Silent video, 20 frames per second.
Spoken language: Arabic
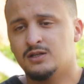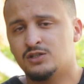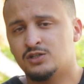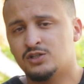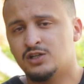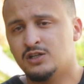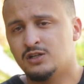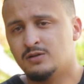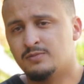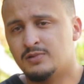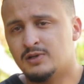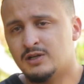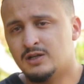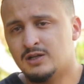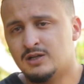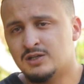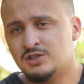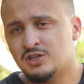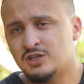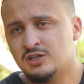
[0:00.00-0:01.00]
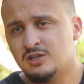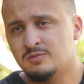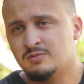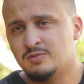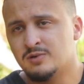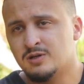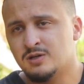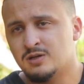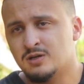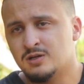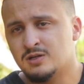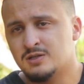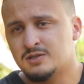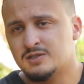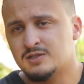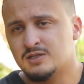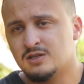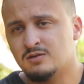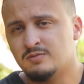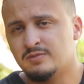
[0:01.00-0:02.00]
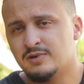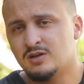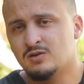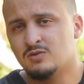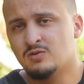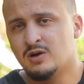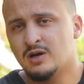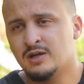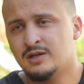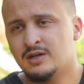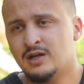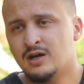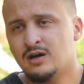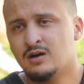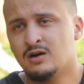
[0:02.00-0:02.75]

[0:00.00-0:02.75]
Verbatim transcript: جانب الجانب السلبي هو ان